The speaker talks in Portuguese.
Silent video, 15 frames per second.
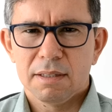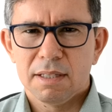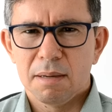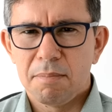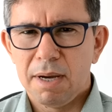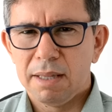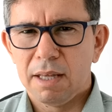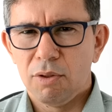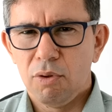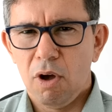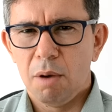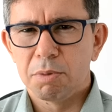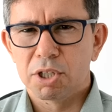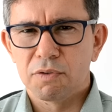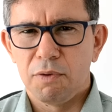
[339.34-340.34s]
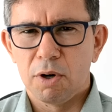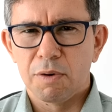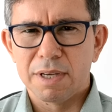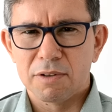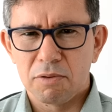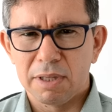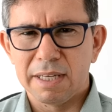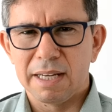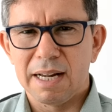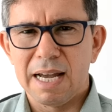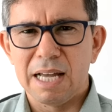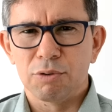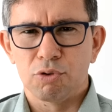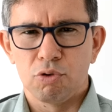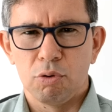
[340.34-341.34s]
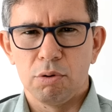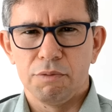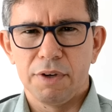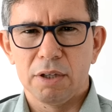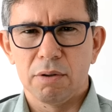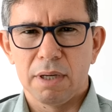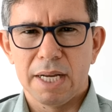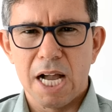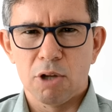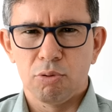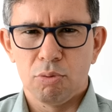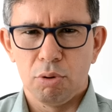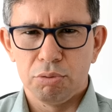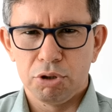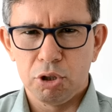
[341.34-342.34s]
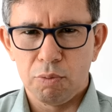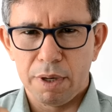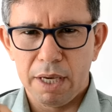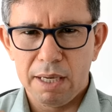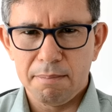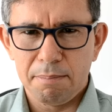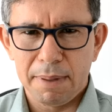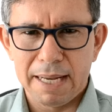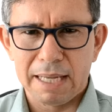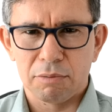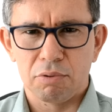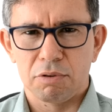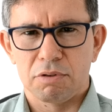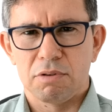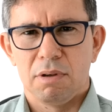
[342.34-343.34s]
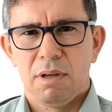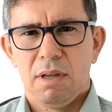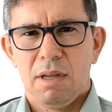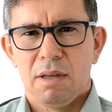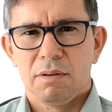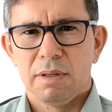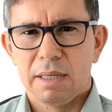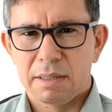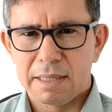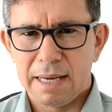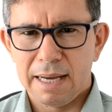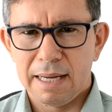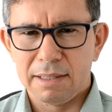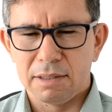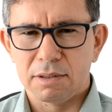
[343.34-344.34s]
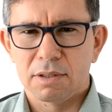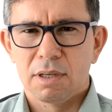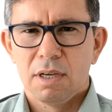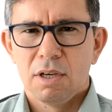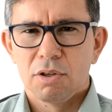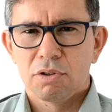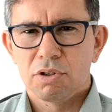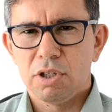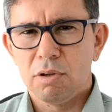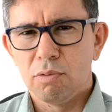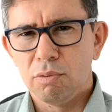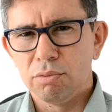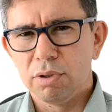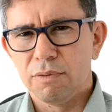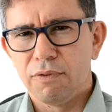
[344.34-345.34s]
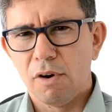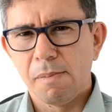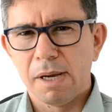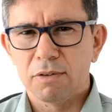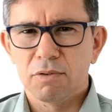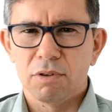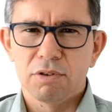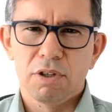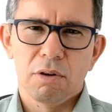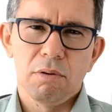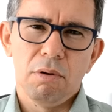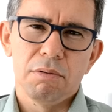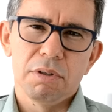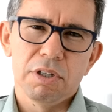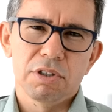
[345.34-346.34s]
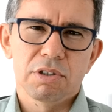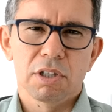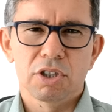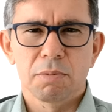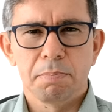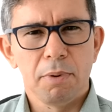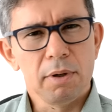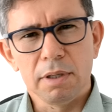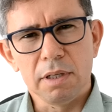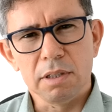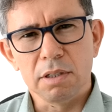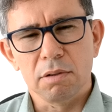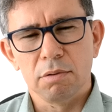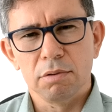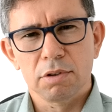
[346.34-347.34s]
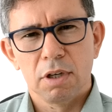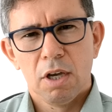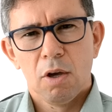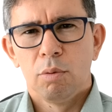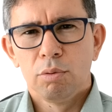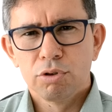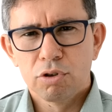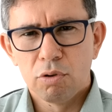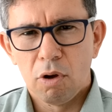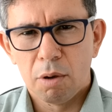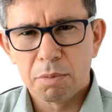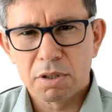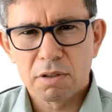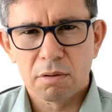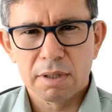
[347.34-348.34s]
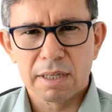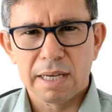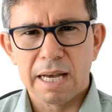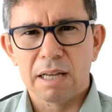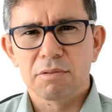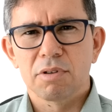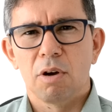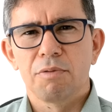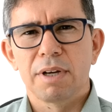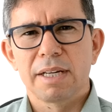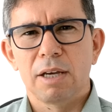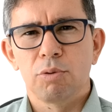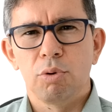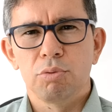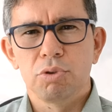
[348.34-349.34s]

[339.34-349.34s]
semana, nomes foram exonerados do governo Ricardo Coutinho em Patos. Detalhes: segundo informações de clonistas políticos, os nomes são ligados ao vereador